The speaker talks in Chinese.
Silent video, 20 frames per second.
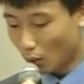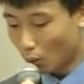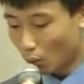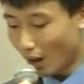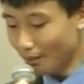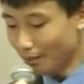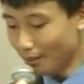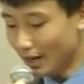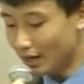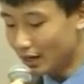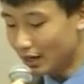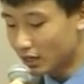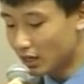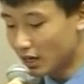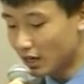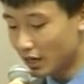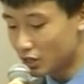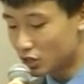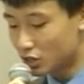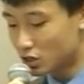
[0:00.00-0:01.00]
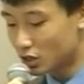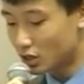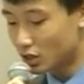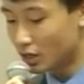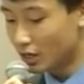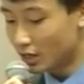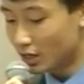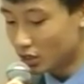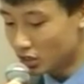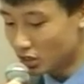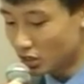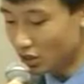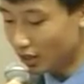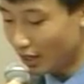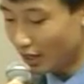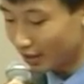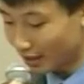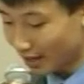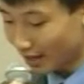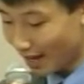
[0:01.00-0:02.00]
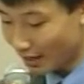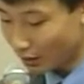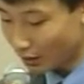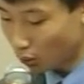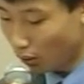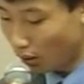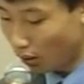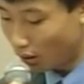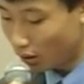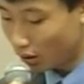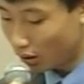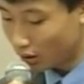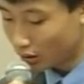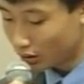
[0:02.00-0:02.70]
完美可以是视野的开拓、